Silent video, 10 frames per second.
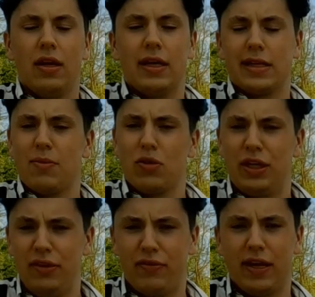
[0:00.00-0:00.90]
Es gab auch
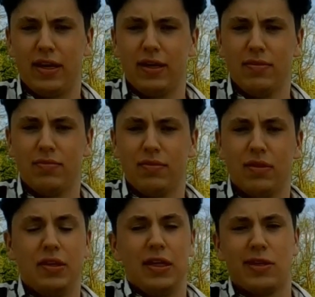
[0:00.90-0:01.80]
Tiefgänge,
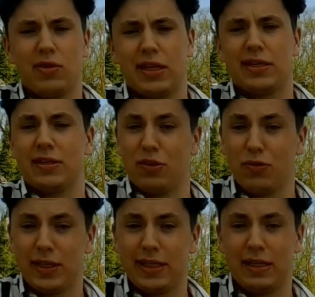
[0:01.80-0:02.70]
nicht zuletzt der
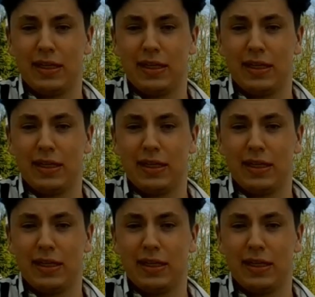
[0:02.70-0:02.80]
Nuxit,